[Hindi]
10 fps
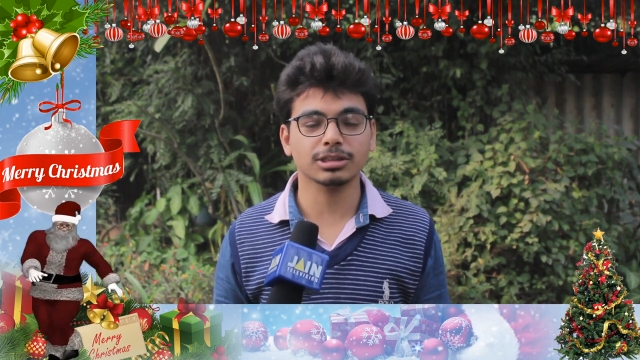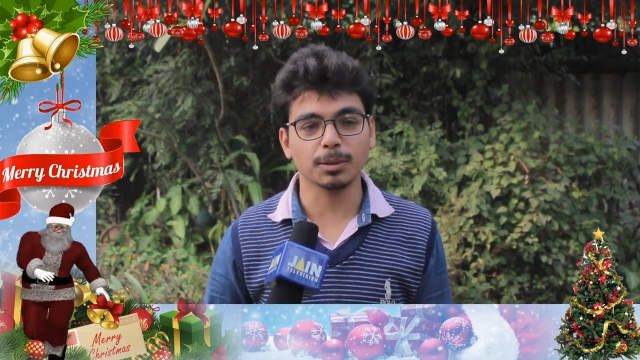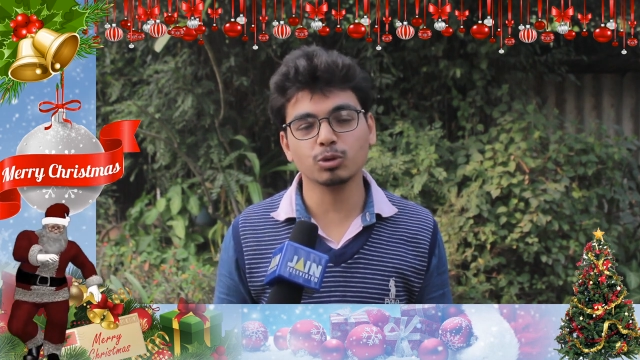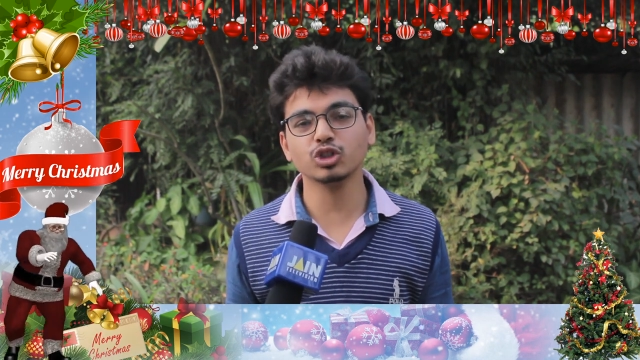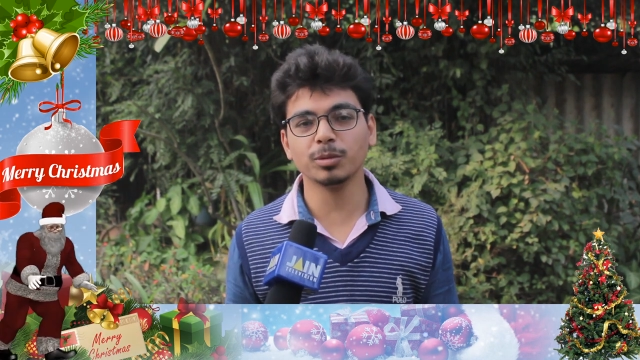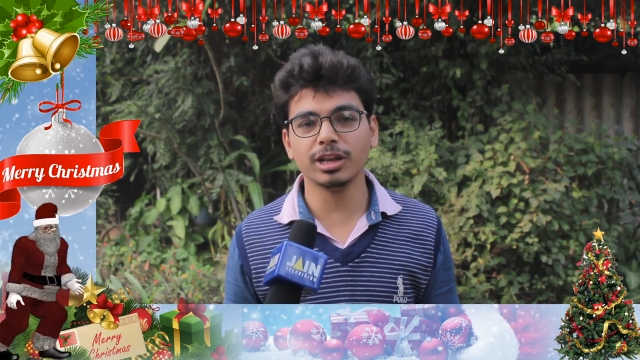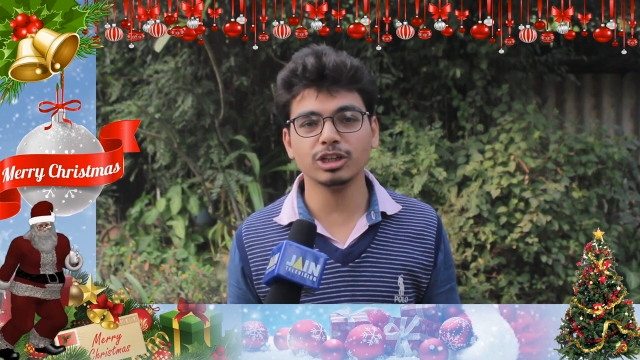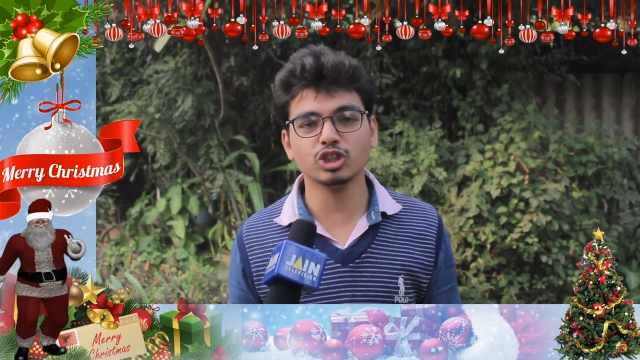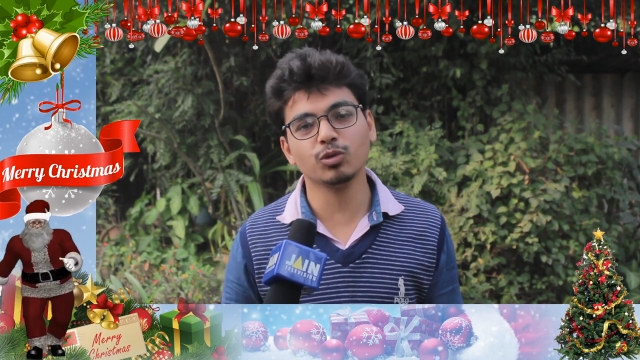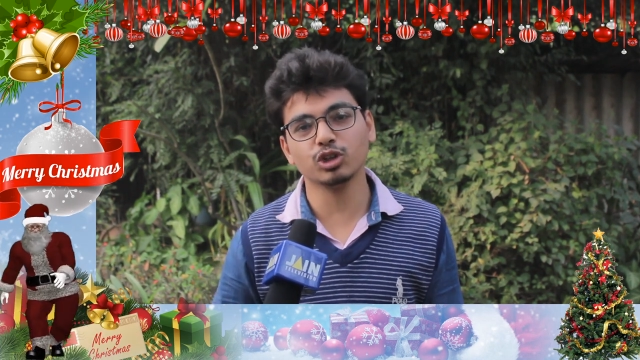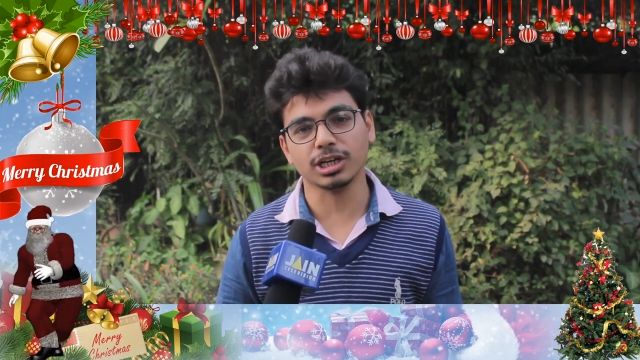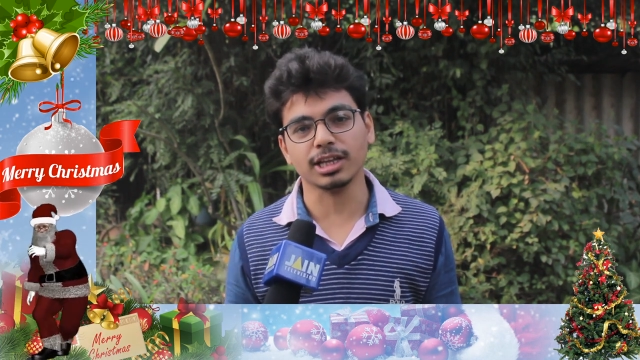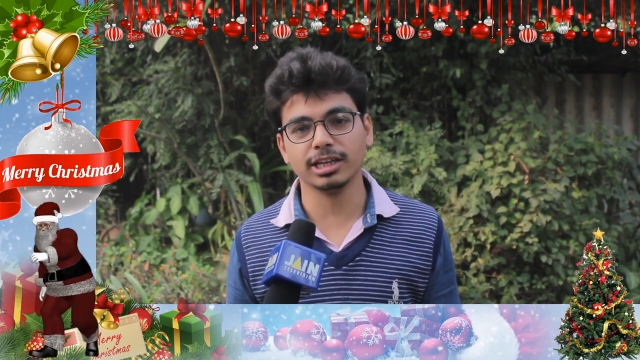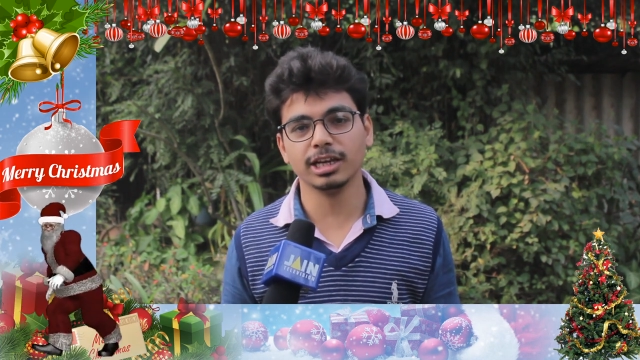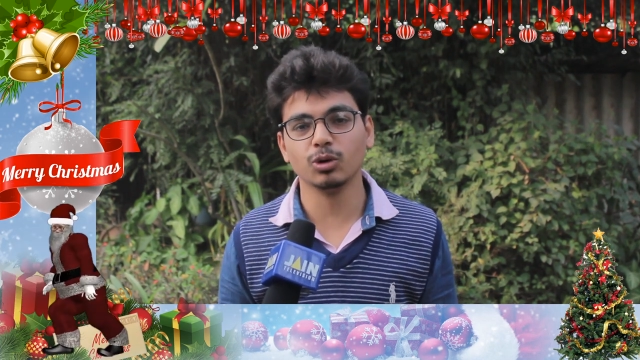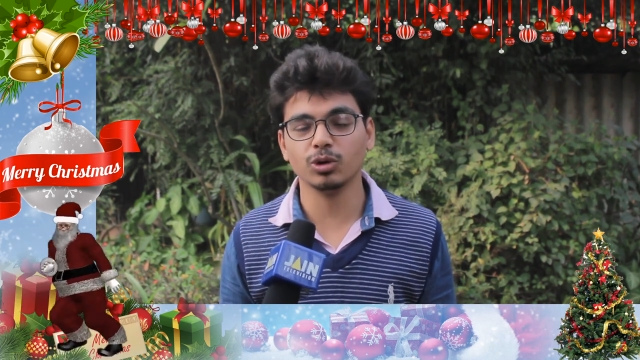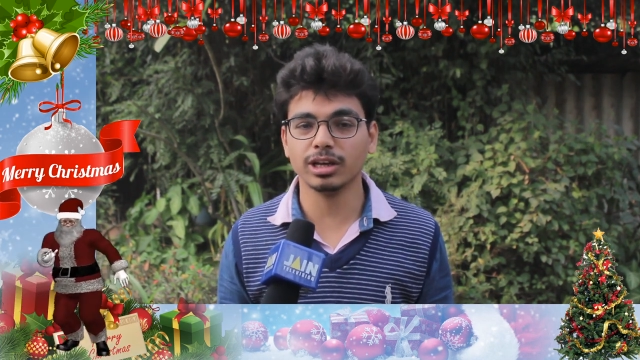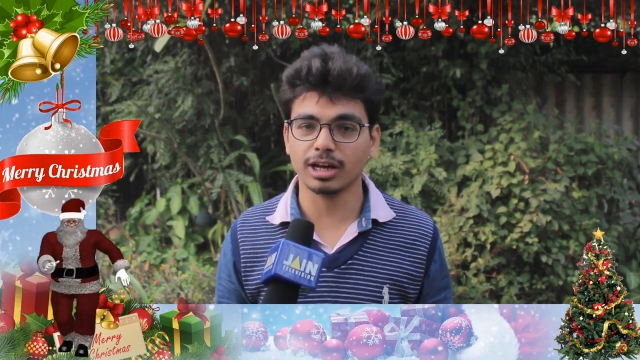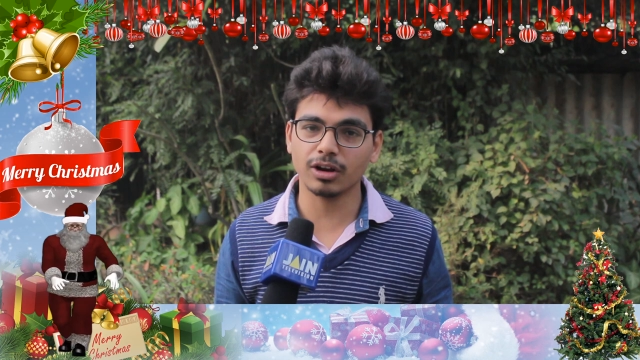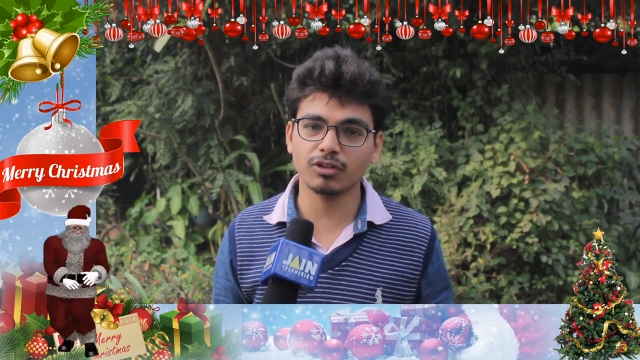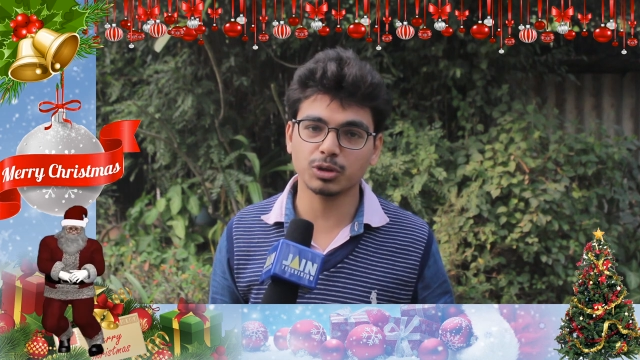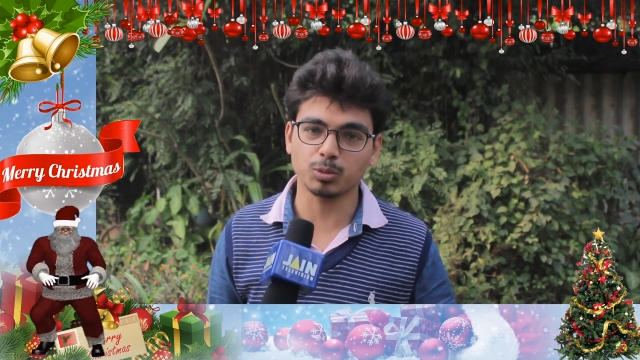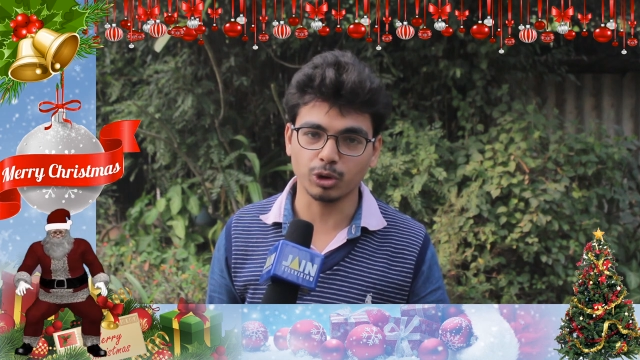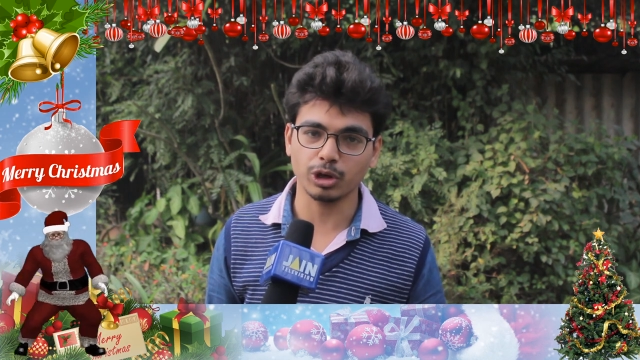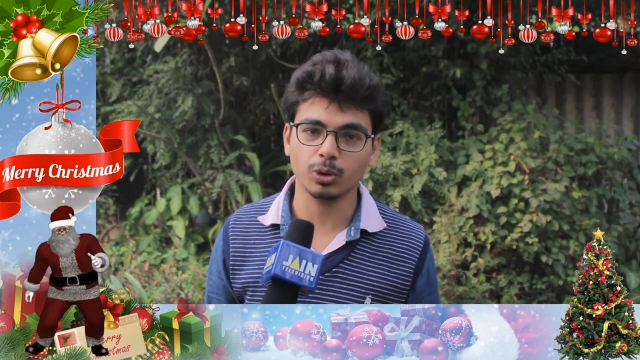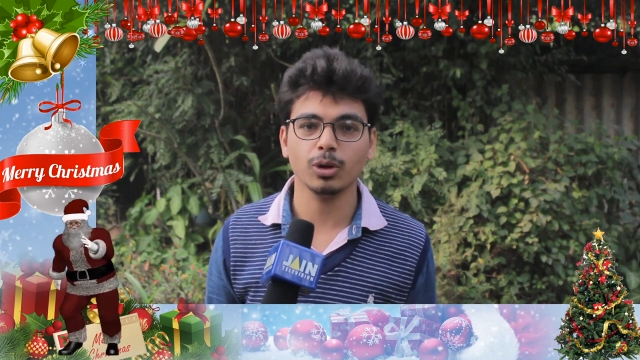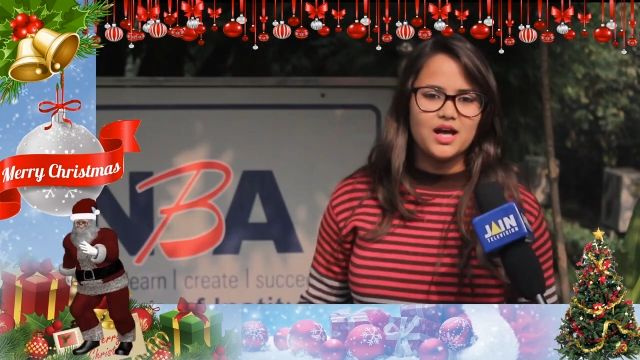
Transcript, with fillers: सब कुछ मिले जो वो चाहते हैं उनकी हर विश पूरी हो